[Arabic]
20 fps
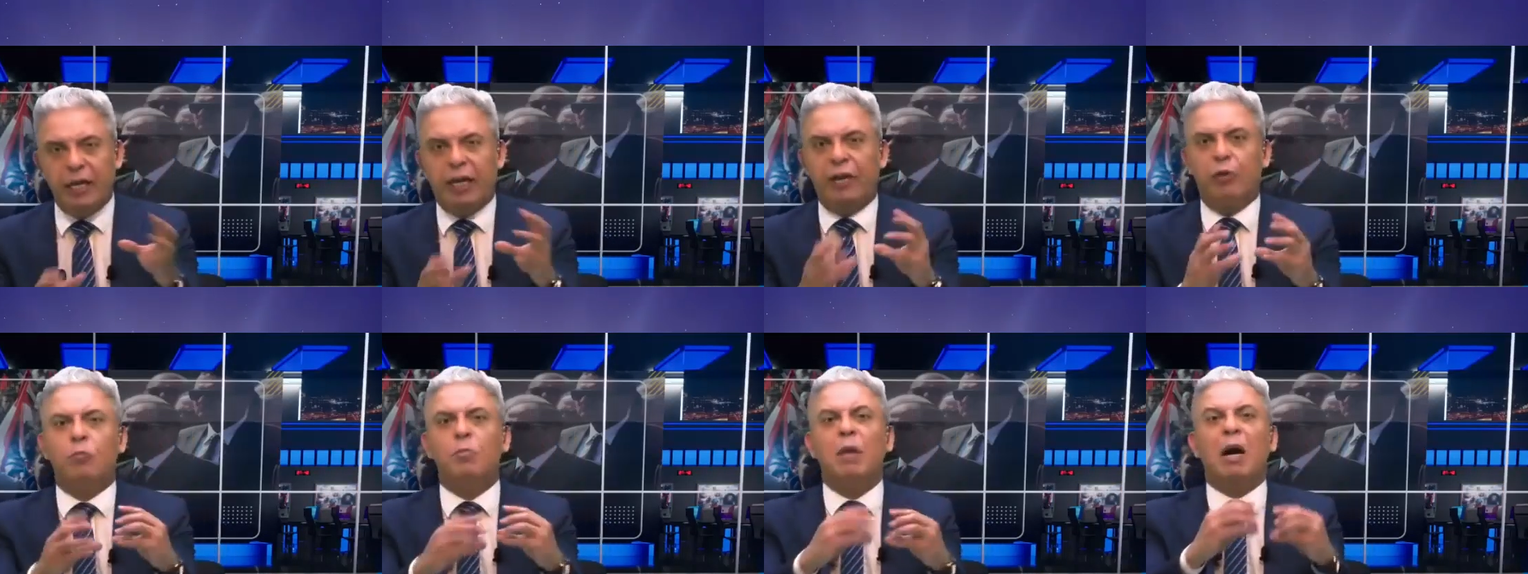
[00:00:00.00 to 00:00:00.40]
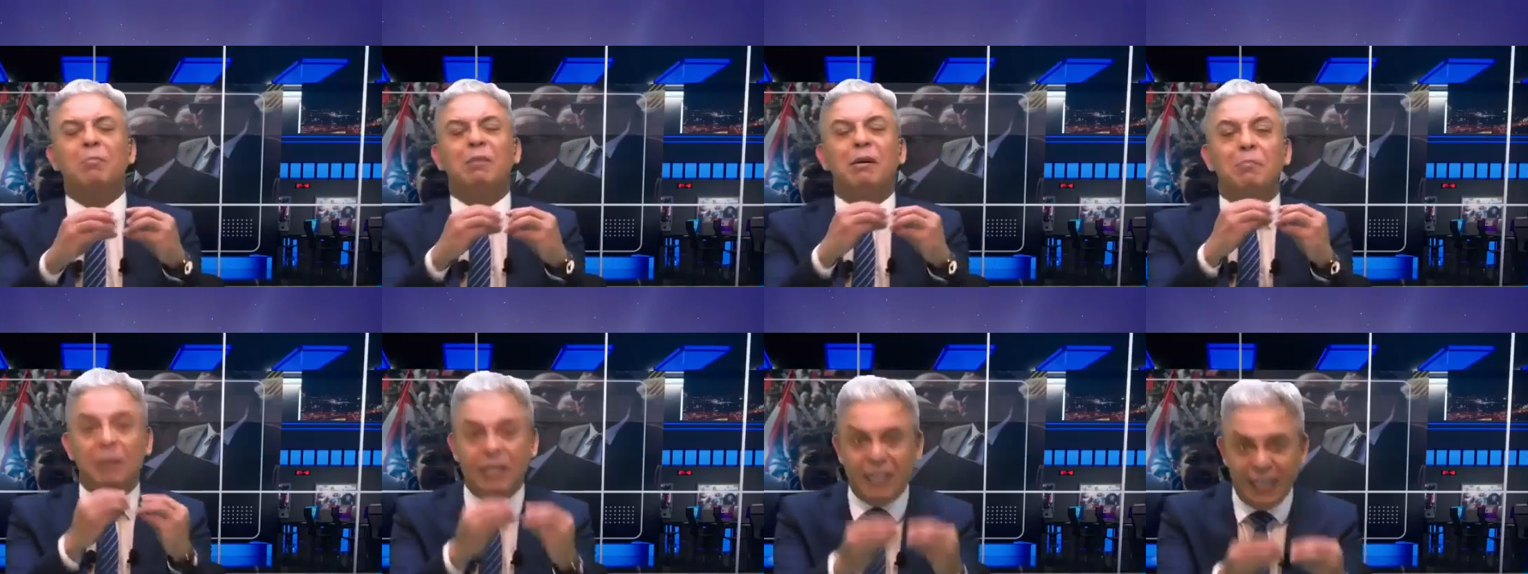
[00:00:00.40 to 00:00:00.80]
يعني هم
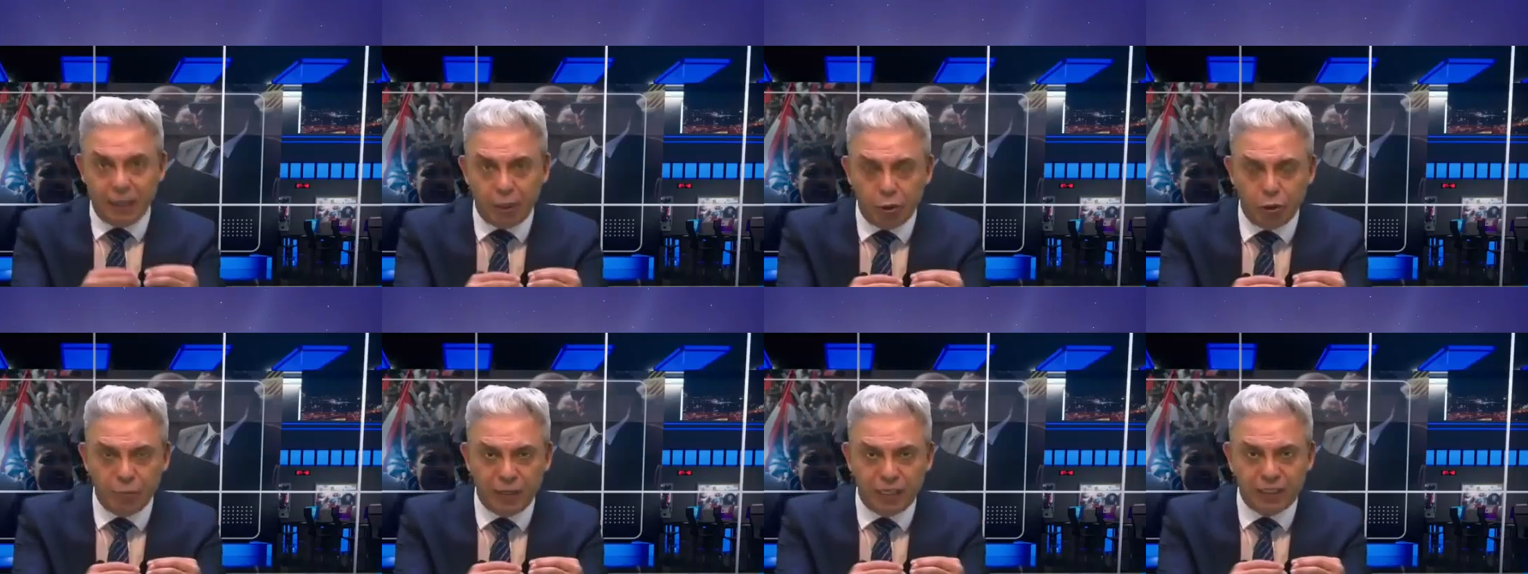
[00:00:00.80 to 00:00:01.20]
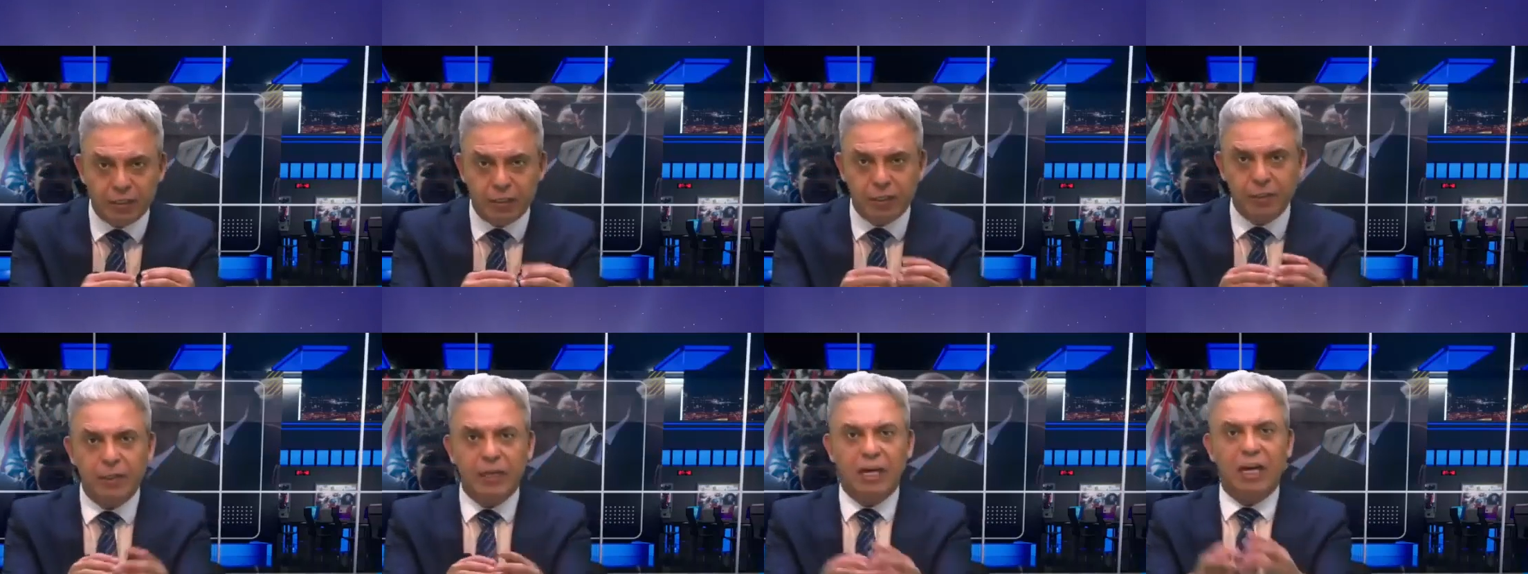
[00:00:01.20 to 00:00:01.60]
عاملين 200
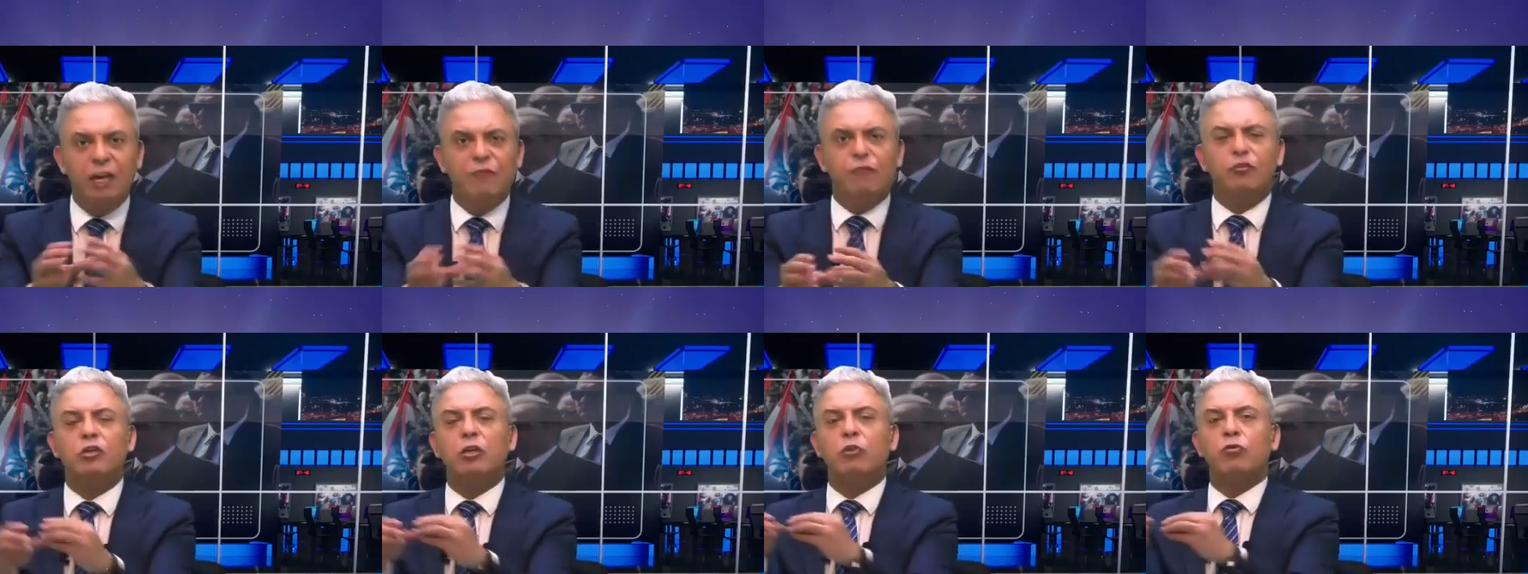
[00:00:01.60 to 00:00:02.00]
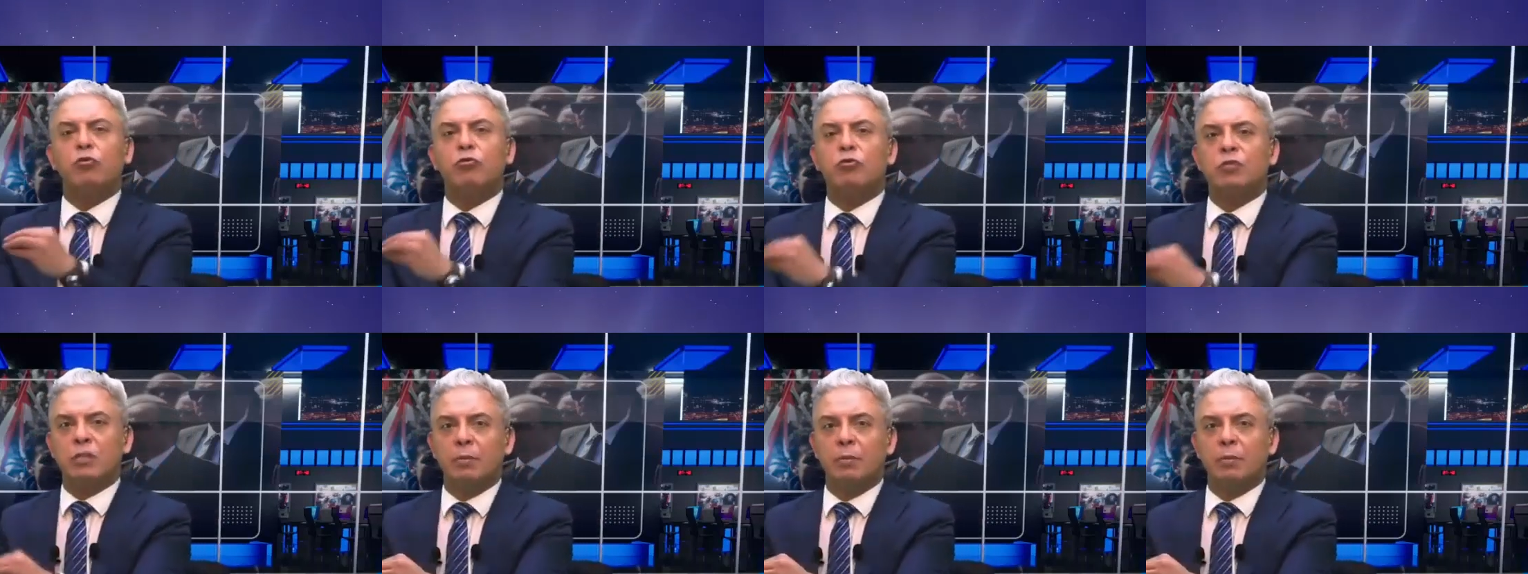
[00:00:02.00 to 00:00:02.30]
كيلومتر كلفوا